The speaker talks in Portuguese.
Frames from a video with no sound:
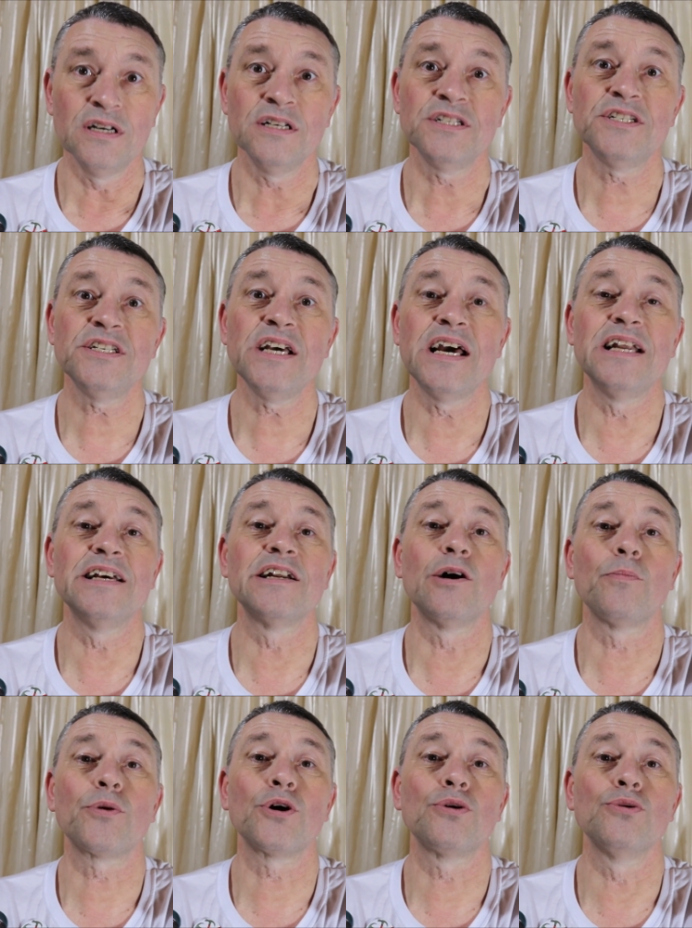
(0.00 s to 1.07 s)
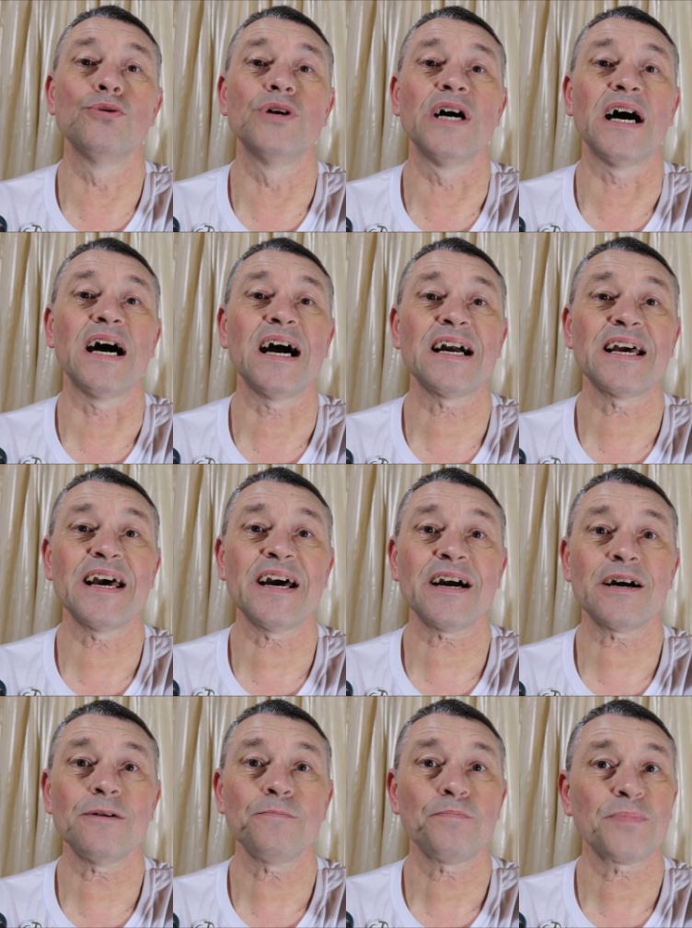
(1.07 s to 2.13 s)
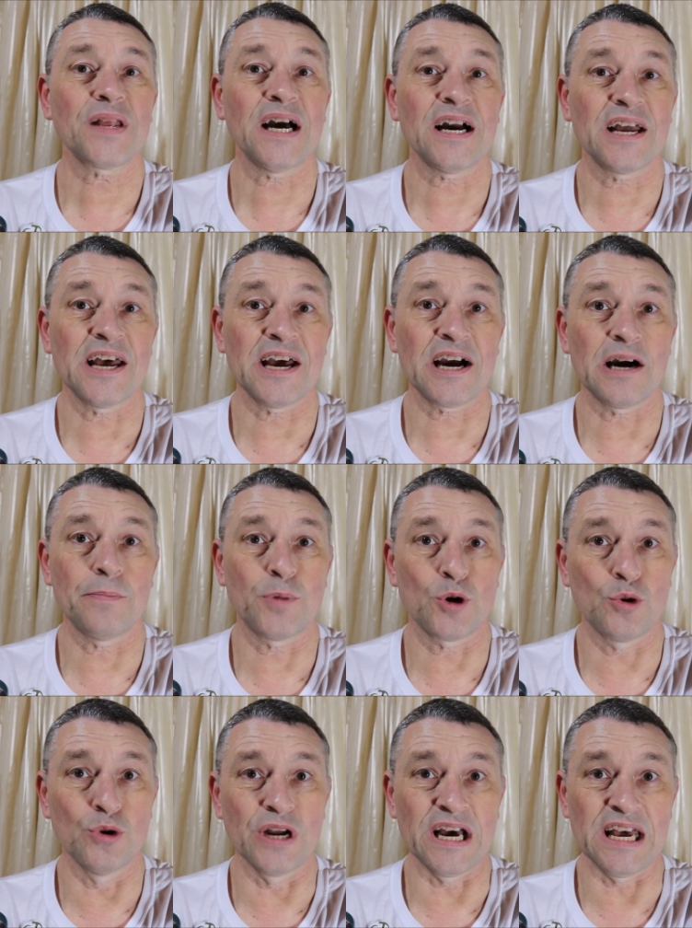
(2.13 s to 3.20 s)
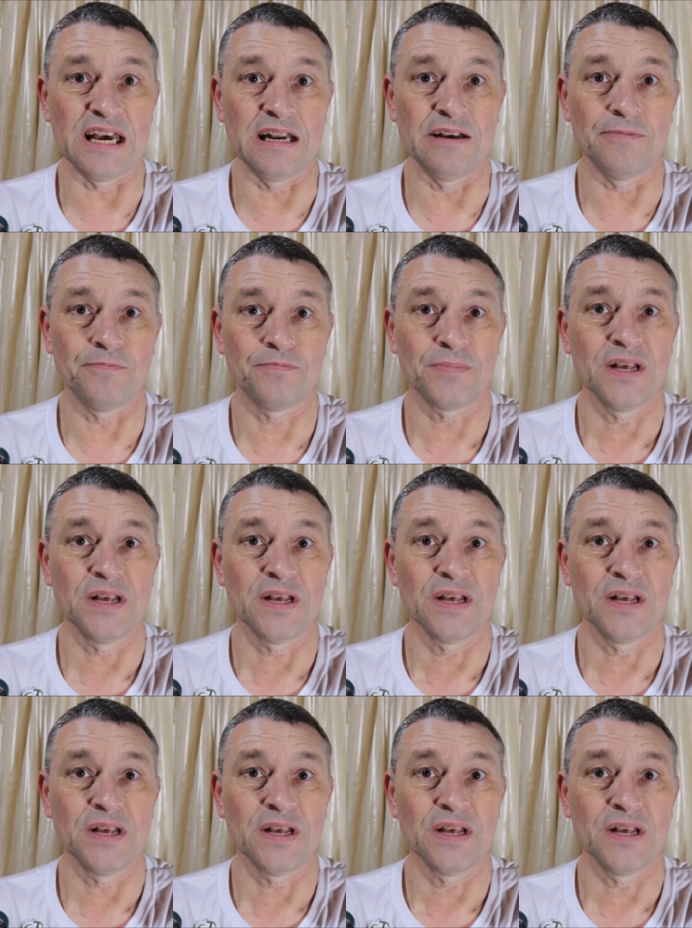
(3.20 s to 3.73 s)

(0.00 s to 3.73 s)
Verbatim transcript: Se ele não procura a guerra, a guerra procura ele.